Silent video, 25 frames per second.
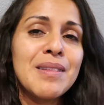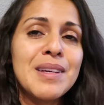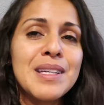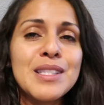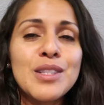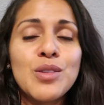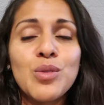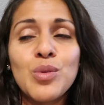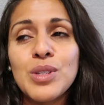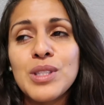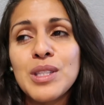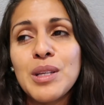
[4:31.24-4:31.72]

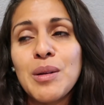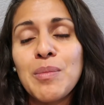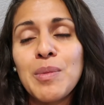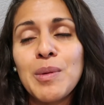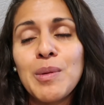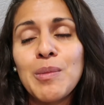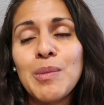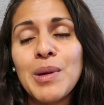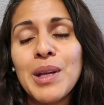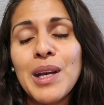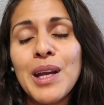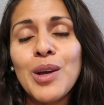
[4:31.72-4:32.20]
vez, nuestra
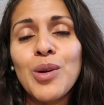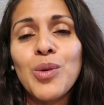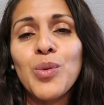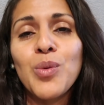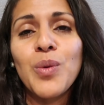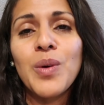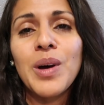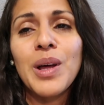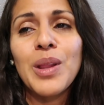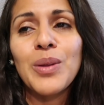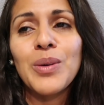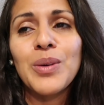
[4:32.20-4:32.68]
primera
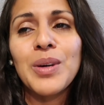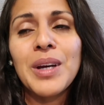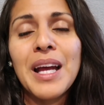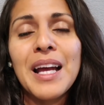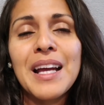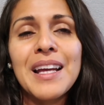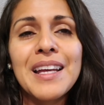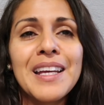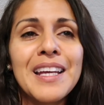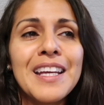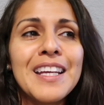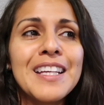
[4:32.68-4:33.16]

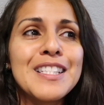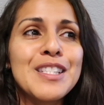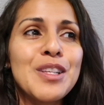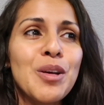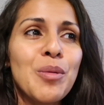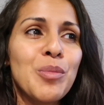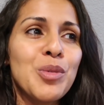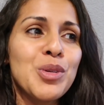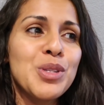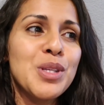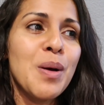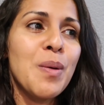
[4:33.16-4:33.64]
incubadora y
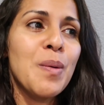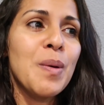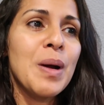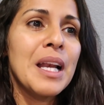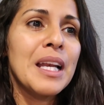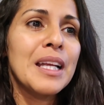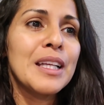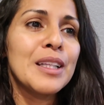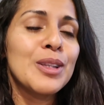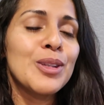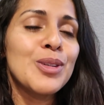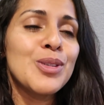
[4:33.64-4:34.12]
somos
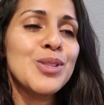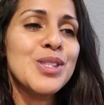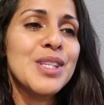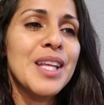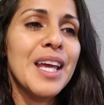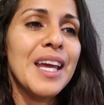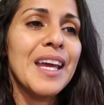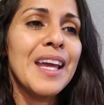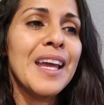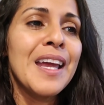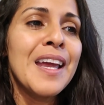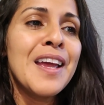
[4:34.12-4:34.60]
abuelitos
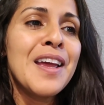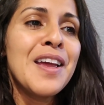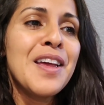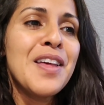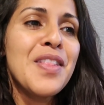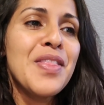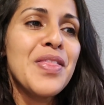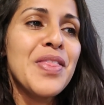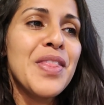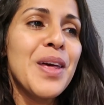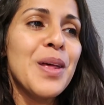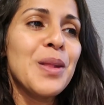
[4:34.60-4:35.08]
de,
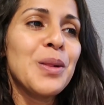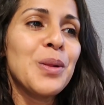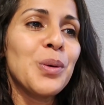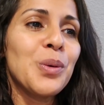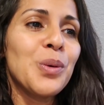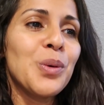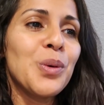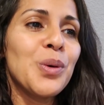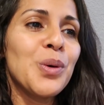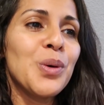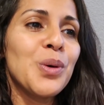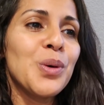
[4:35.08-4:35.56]
de
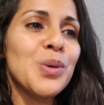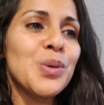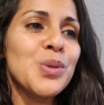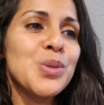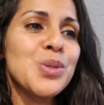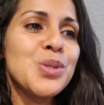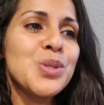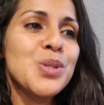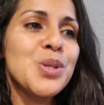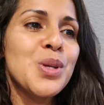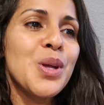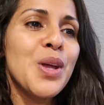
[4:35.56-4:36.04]

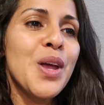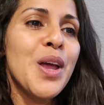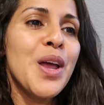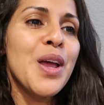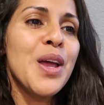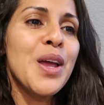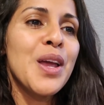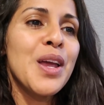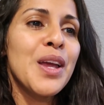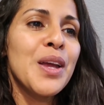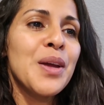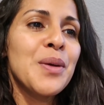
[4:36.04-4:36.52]
dos
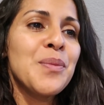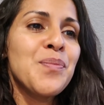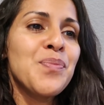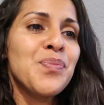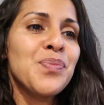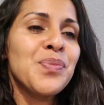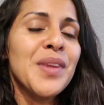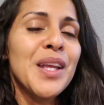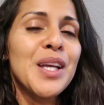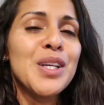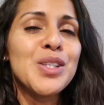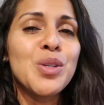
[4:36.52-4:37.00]

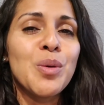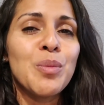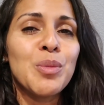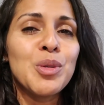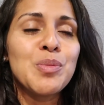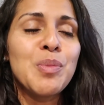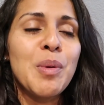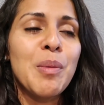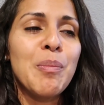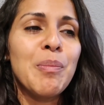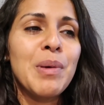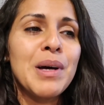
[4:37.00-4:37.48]
y
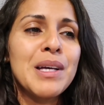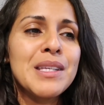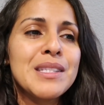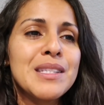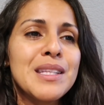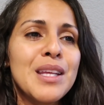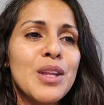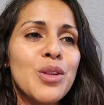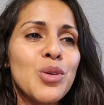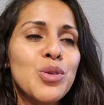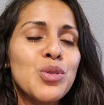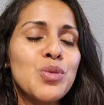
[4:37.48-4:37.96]
somos
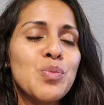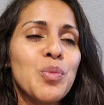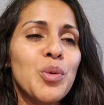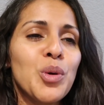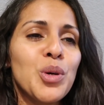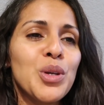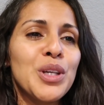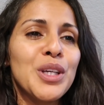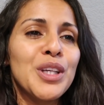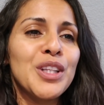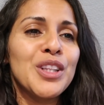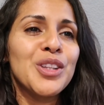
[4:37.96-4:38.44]
papás de dos
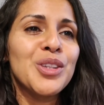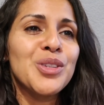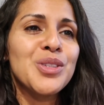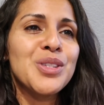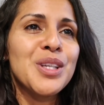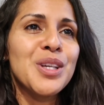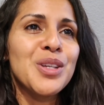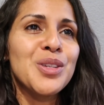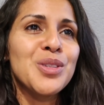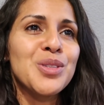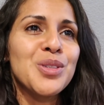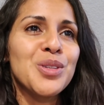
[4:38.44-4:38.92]

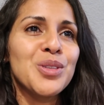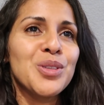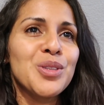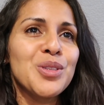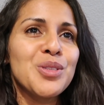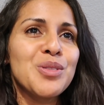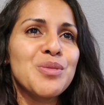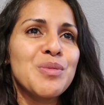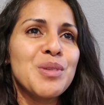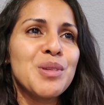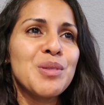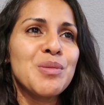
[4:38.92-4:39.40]
pollitos que
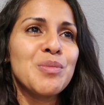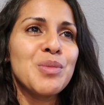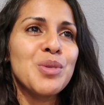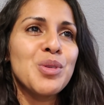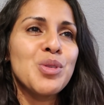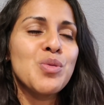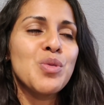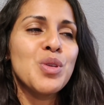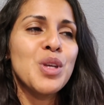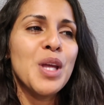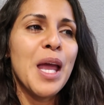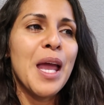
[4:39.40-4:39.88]
nosotros
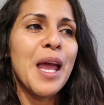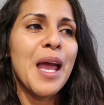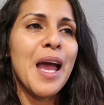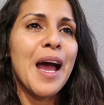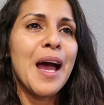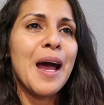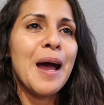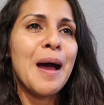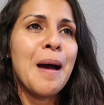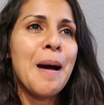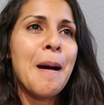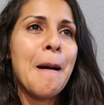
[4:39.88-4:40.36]
mismos
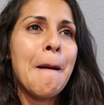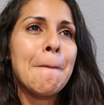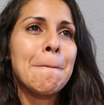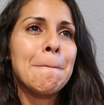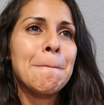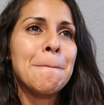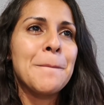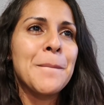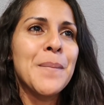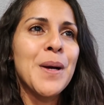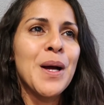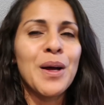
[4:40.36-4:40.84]

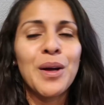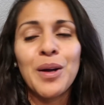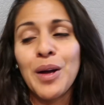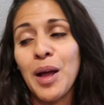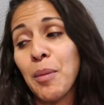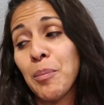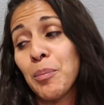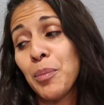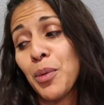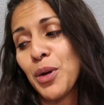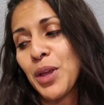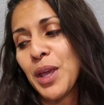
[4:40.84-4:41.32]

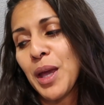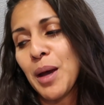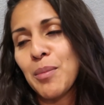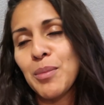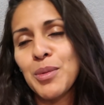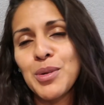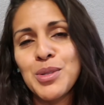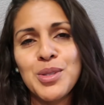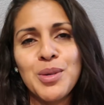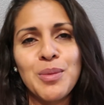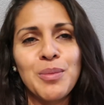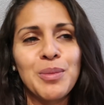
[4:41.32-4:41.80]

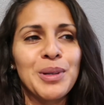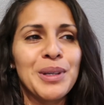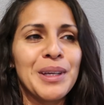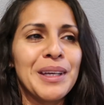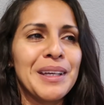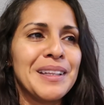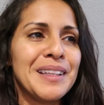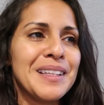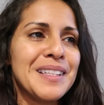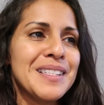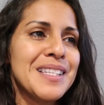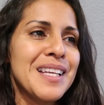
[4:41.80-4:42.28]
empollamos, como
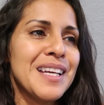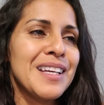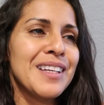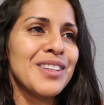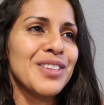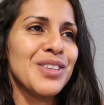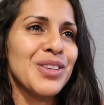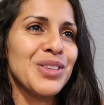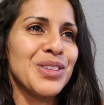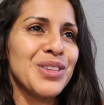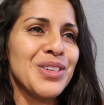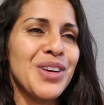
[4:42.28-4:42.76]
quien dice,
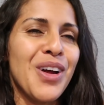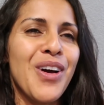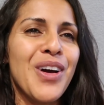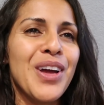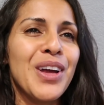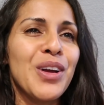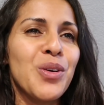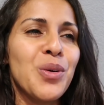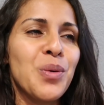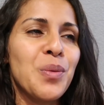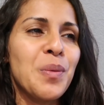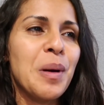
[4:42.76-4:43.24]

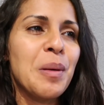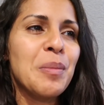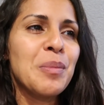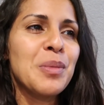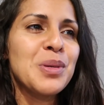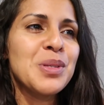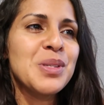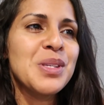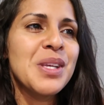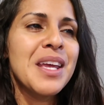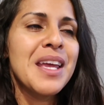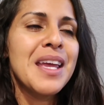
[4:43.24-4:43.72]
no,
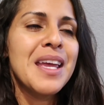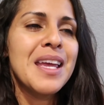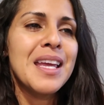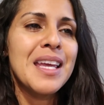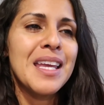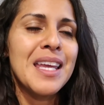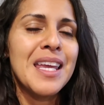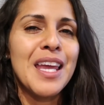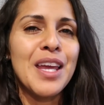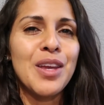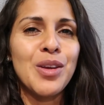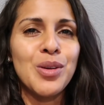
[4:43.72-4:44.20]
incubamos
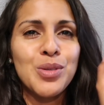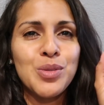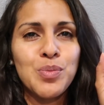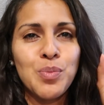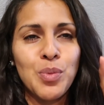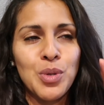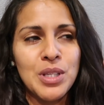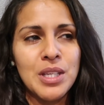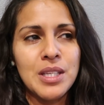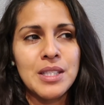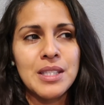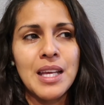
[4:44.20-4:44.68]
y ellos
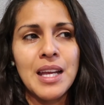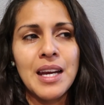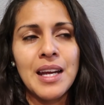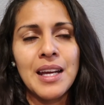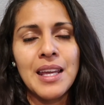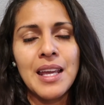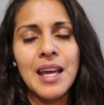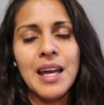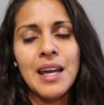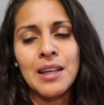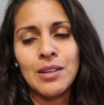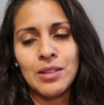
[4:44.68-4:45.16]
pues están
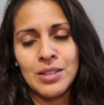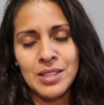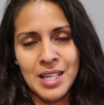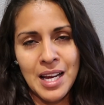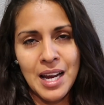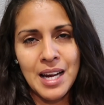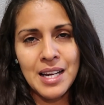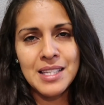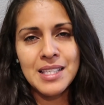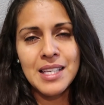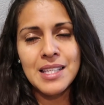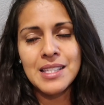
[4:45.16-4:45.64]
allá,
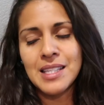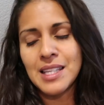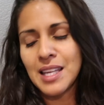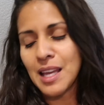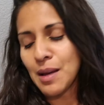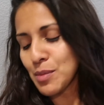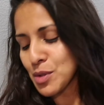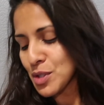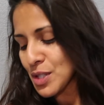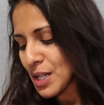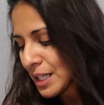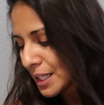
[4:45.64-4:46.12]
ya les
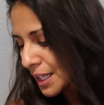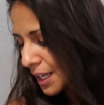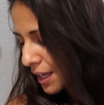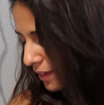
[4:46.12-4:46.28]
enseñamos el